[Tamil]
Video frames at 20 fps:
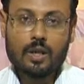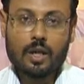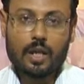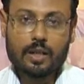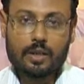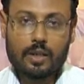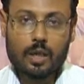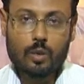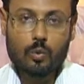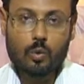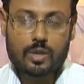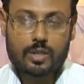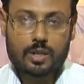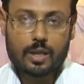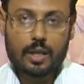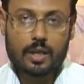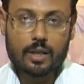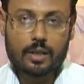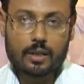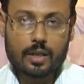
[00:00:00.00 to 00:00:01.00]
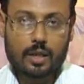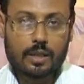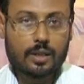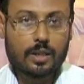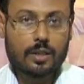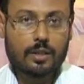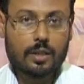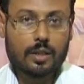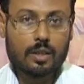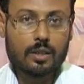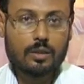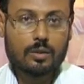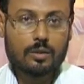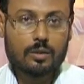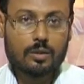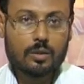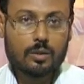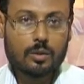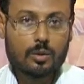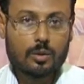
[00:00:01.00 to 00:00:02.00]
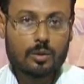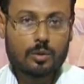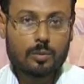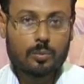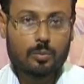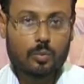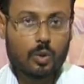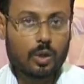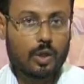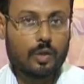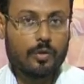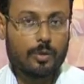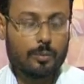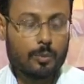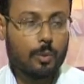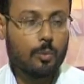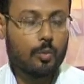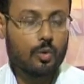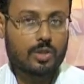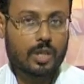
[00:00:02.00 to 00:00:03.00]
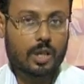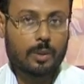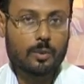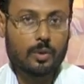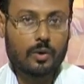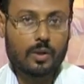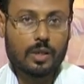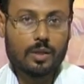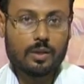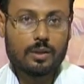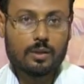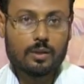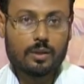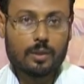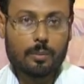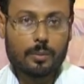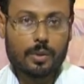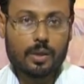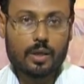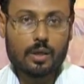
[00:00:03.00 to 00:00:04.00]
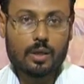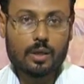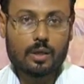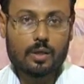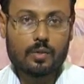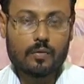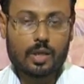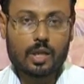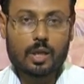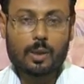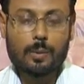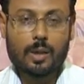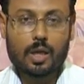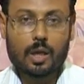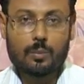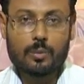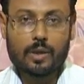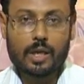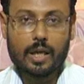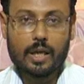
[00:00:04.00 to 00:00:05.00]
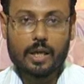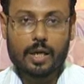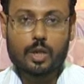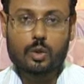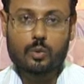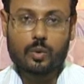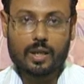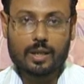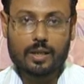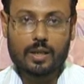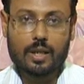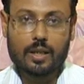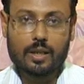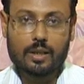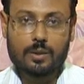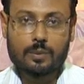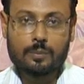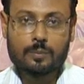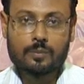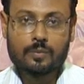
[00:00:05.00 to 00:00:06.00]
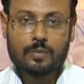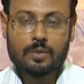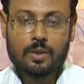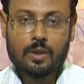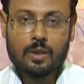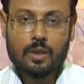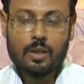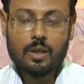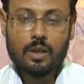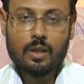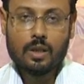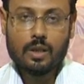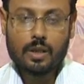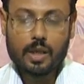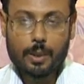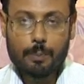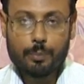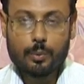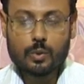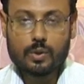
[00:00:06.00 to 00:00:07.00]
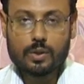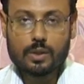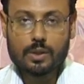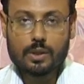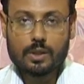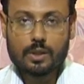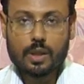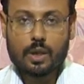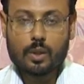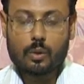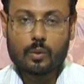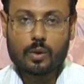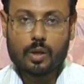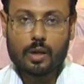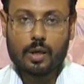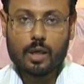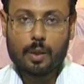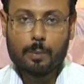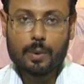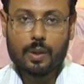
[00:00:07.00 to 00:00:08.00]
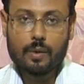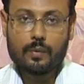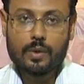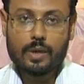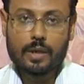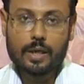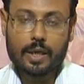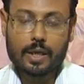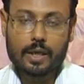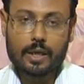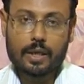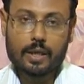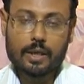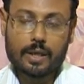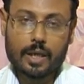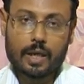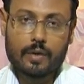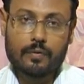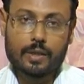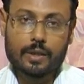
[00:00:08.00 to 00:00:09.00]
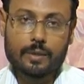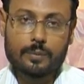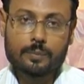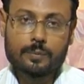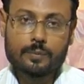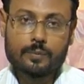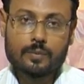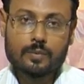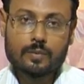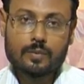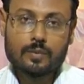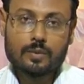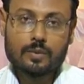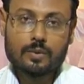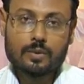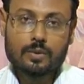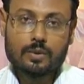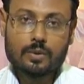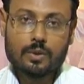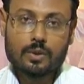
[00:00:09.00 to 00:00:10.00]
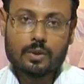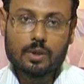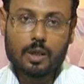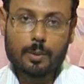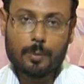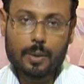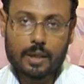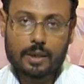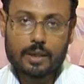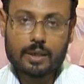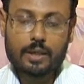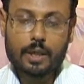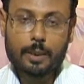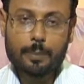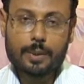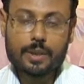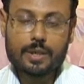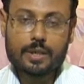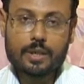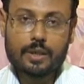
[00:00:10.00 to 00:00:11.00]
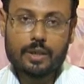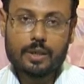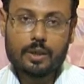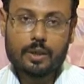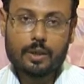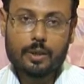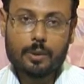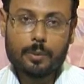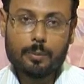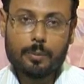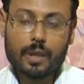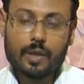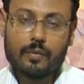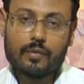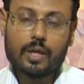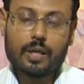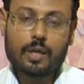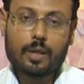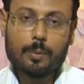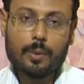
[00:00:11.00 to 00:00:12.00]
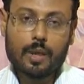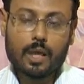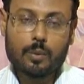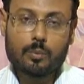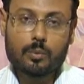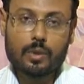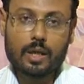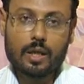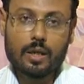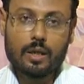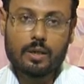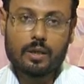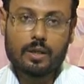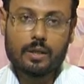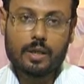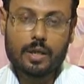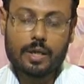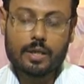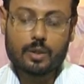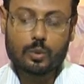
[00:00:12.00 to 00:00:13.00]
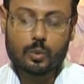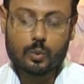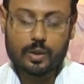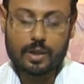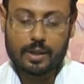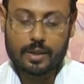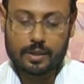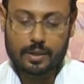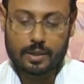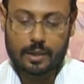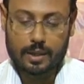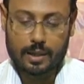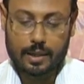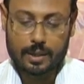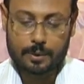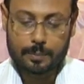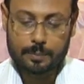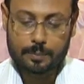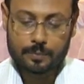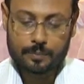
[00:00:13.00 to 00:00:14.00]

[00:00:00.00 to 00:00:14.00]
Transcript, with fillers: அதில் ஒரு சில கருத்தை தான் மௌலவி மஹமூத் சாஹிப் அவர்கள் மிக விளக்கமான முறையில் எடுத்துரைத்தார்கள் இதே போன்று திருக்குறானில் பல்வேறு இடங்களில் இறைவன் இபாதத்தை பற்றி மிக விளக்கமான முறையில் எடுத்து கூறியிருக்கின்றான்